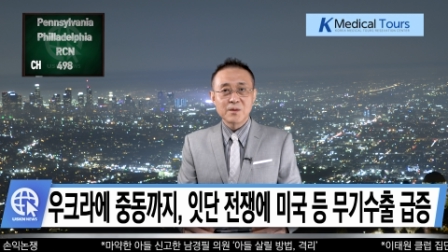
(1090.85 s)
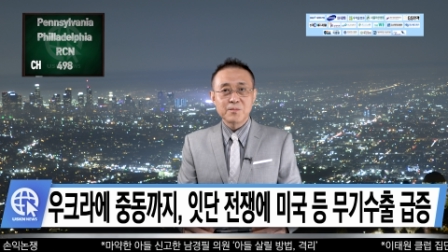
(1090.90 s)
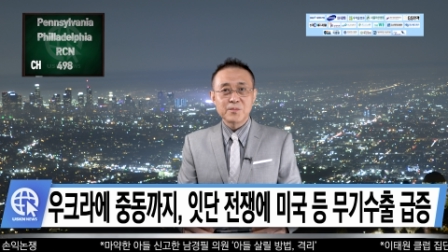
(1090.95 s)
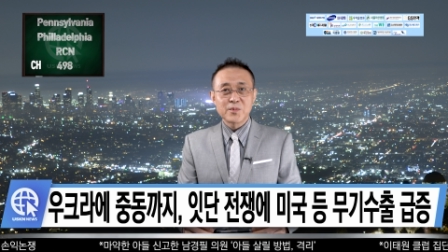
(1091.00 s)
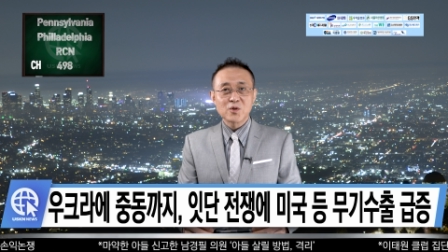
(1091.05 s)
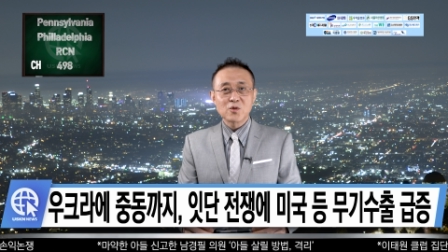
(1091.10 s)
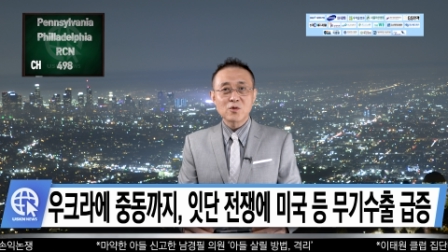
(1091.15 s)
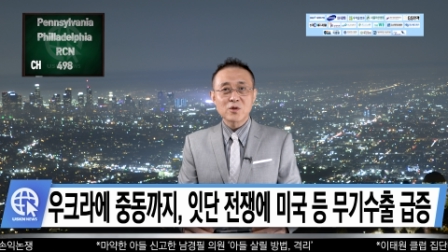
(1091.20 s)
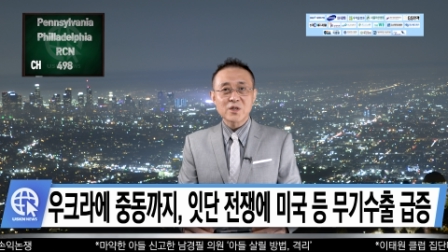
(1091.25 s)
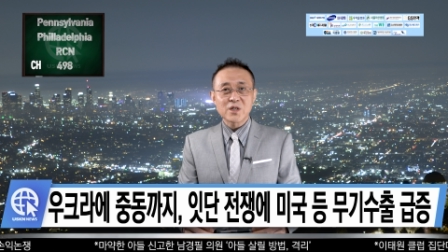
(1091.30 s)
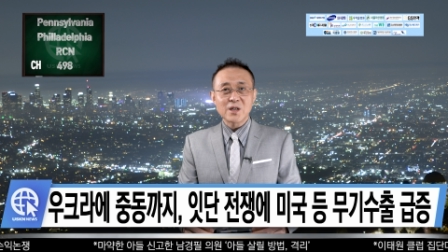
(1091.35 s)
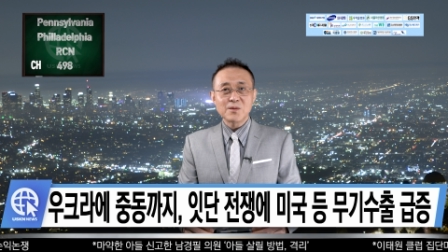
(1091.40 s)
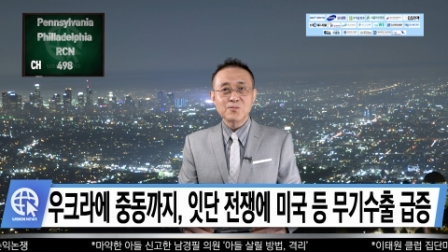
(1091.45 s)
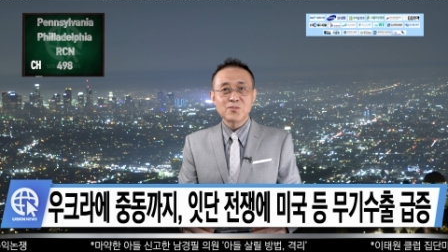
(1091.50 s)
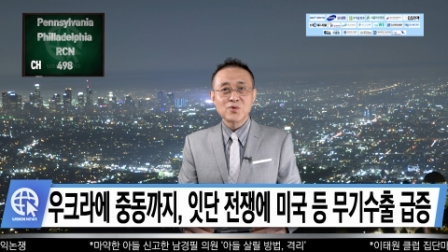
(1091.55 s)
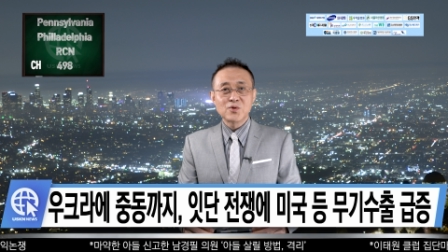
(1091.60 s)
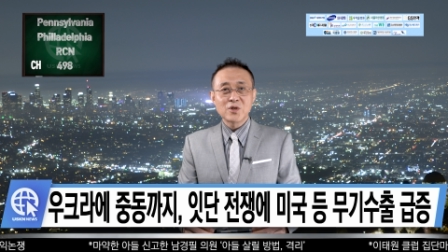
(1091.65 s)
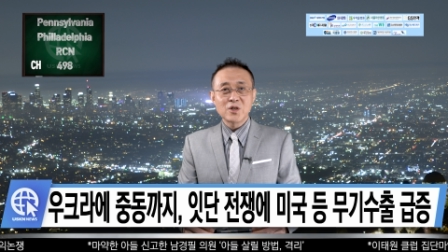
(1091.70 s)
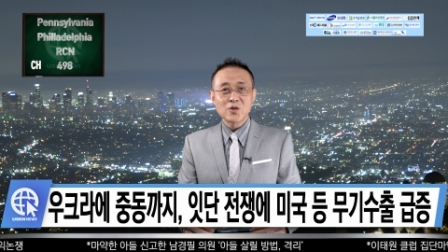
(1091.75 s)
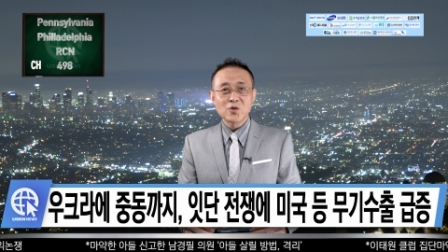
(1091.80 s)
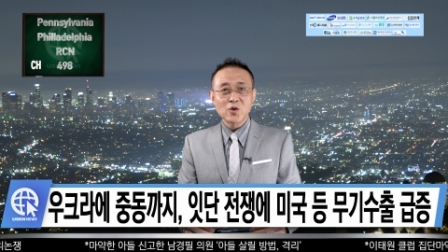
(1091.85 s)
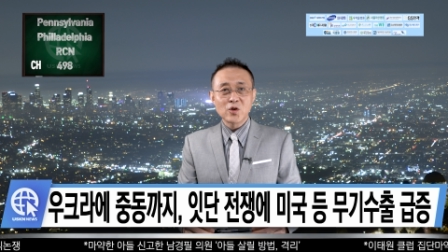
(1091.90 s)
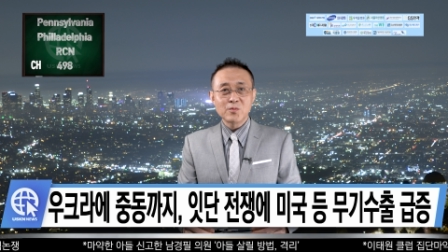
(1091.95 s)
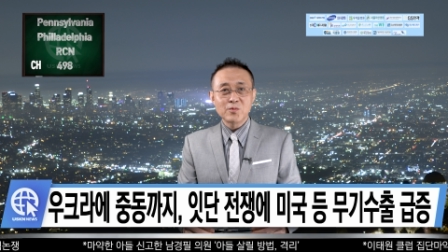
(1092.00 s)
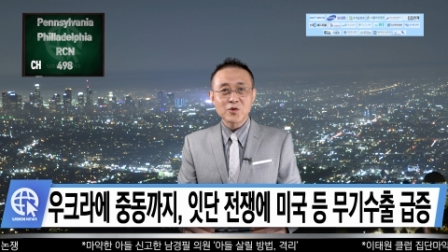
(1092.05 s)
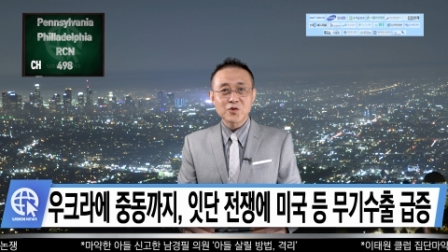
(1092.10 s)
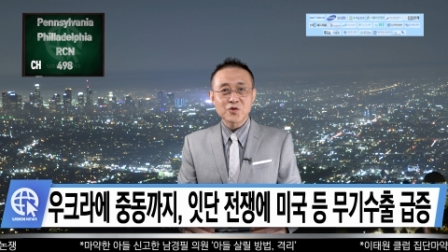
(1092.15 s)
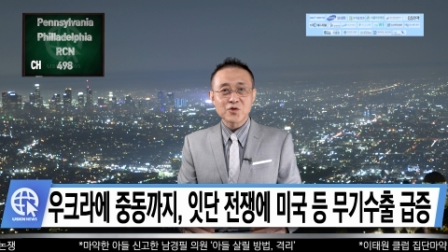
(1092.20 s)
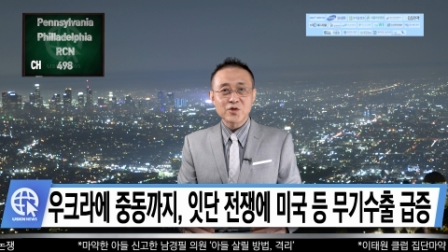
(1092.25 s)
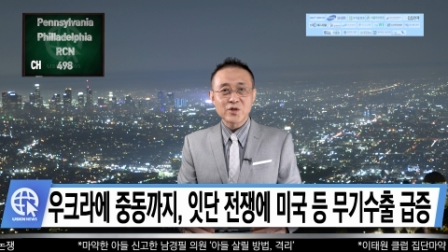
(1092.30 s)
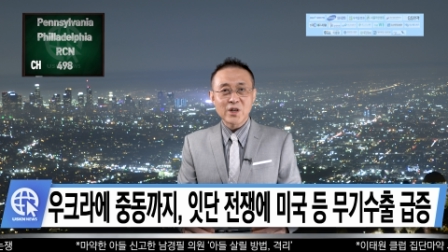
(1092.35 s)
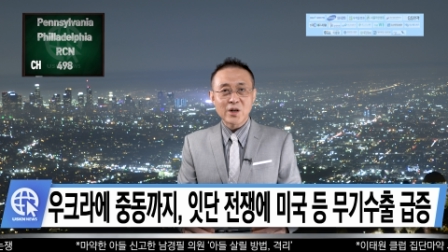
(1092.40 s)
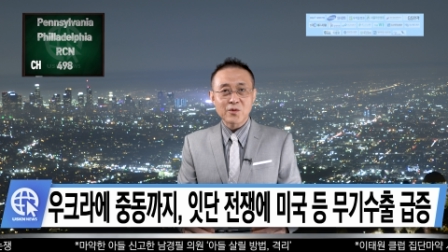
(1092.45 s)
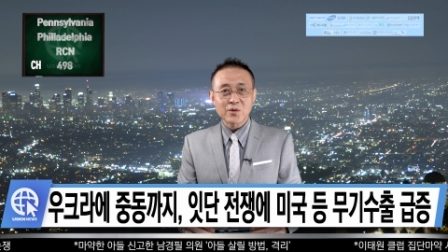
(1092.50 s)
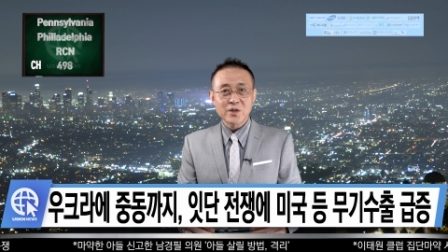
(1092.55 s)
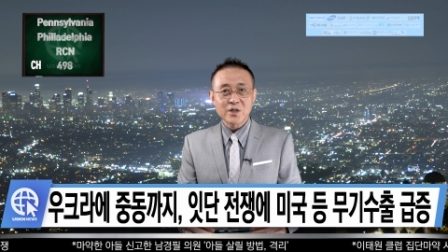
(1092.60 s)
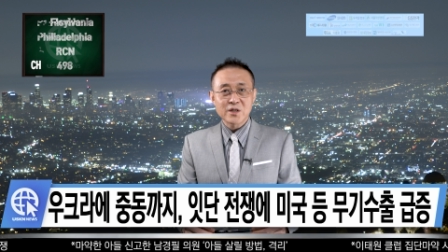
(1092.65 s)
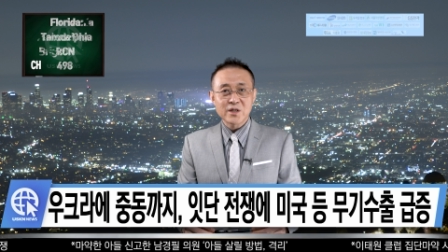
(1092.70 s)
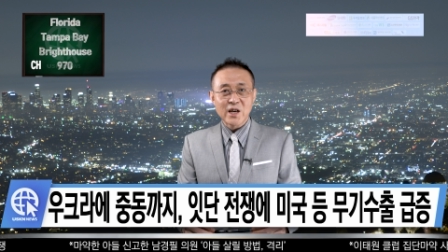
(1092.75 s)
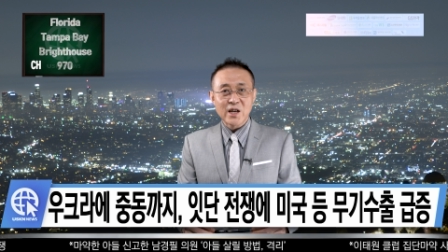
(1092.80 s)
미국산 무기 도입을
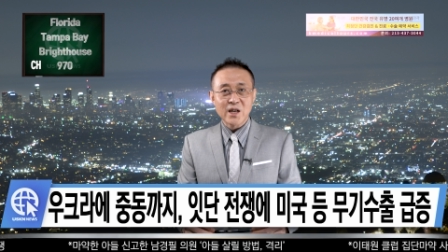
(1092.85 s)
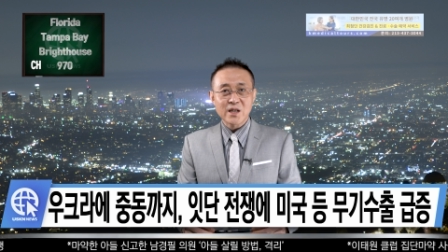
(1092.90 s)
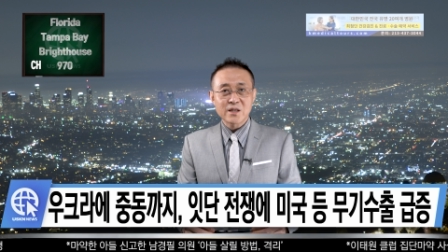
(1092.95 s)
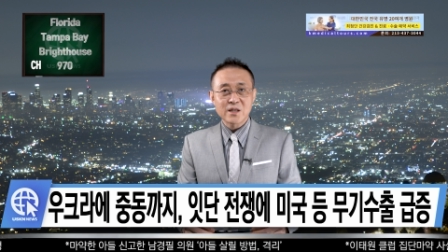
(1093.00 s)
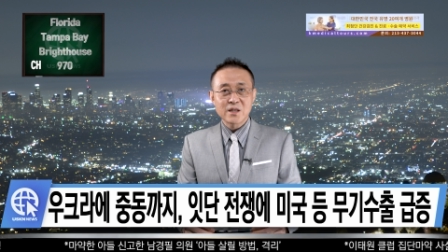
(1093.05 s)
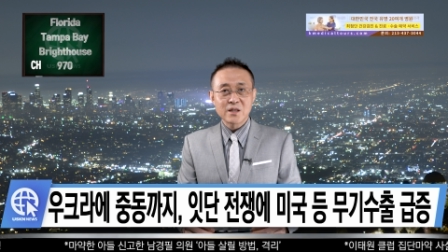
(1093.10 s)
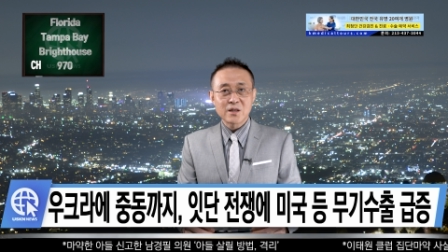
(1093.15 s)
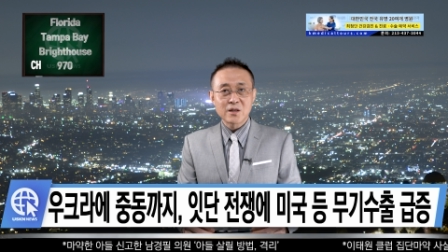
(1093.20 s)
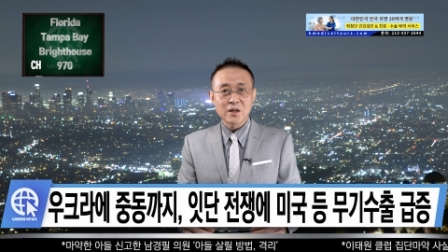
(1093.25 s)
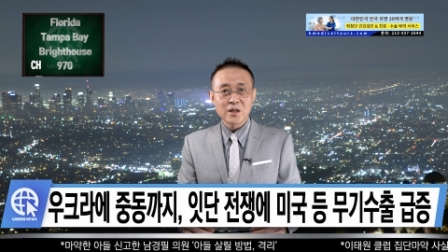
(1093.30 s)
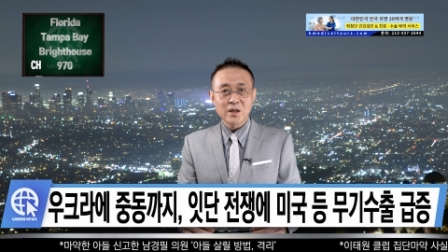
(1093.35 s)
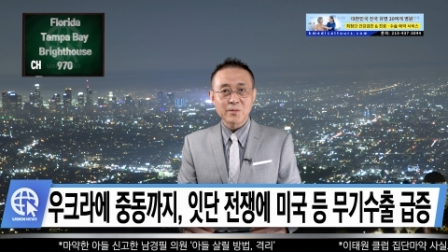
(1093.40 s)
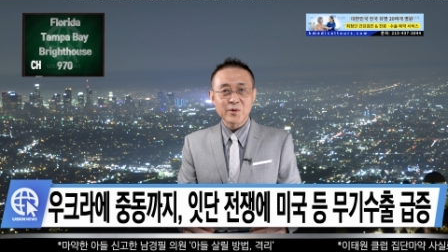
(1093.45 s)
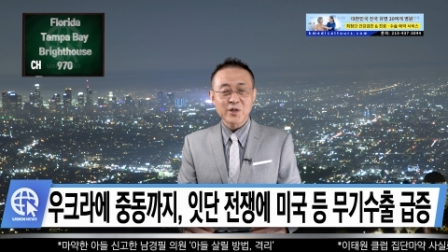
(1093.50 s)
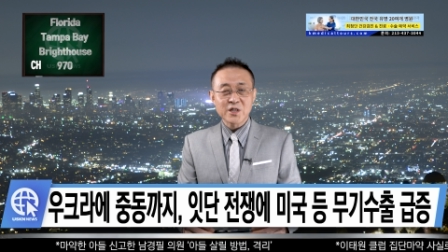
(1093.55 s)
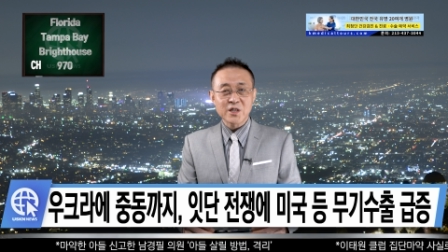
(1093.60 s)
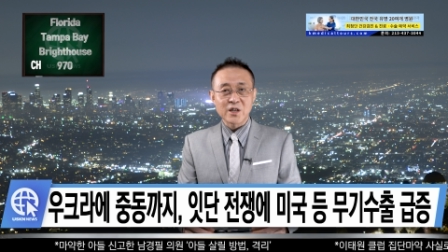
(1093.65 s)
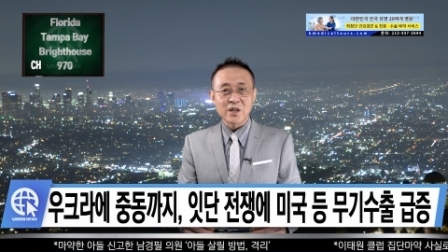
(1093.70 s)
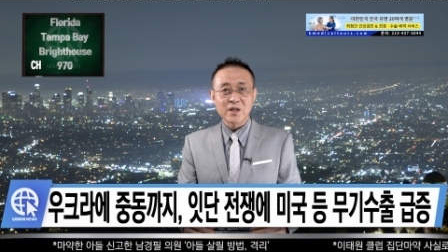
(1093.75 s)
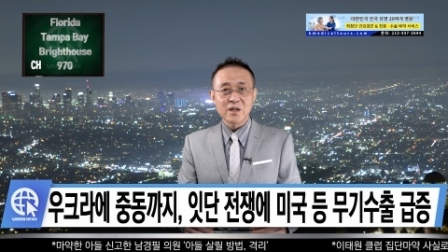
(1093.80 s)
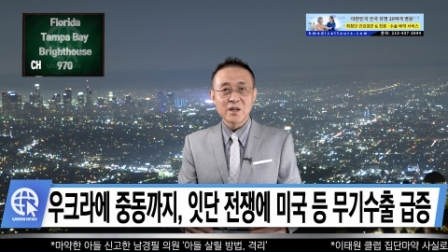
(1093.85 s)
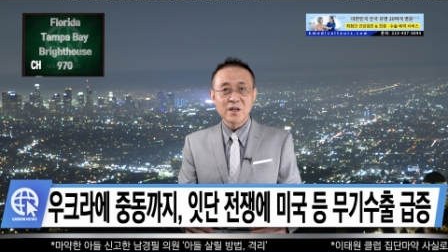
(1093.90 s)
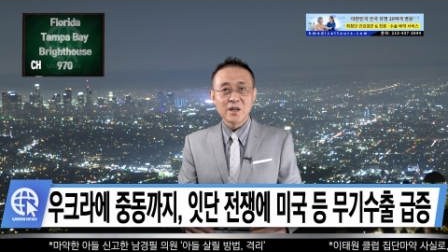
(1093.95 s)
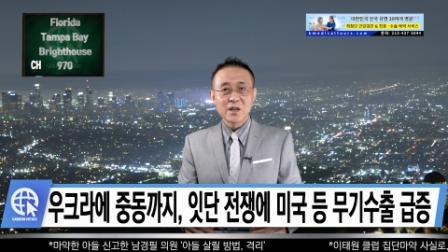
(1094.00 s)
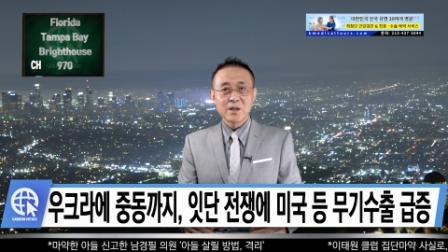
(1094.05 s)
추진하고 있는 나라들이 늘어나면서